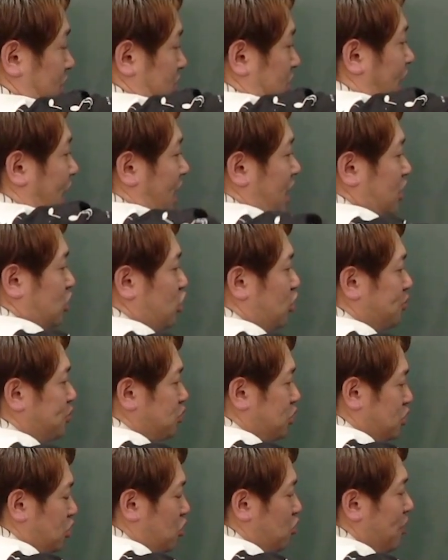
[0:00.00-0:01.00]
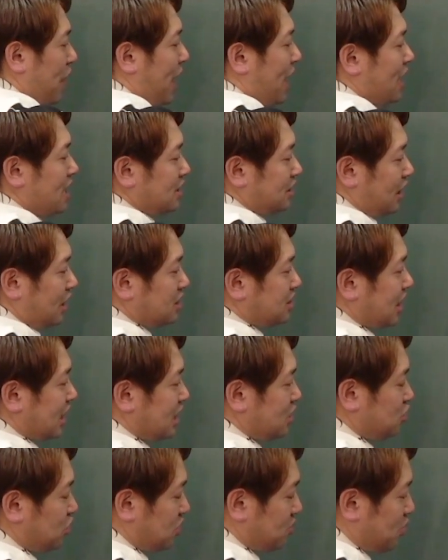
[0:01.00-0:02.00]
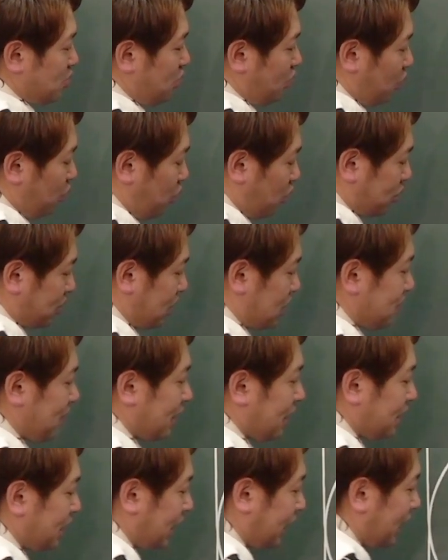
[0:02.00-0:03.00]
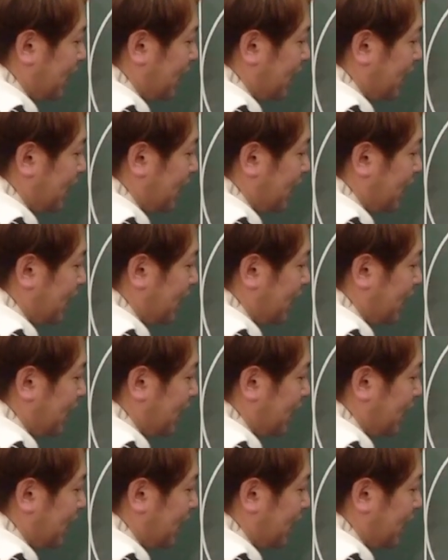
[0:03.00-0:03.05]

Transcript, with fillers: で、巨部のよんは半径さんよりも大きいわけだか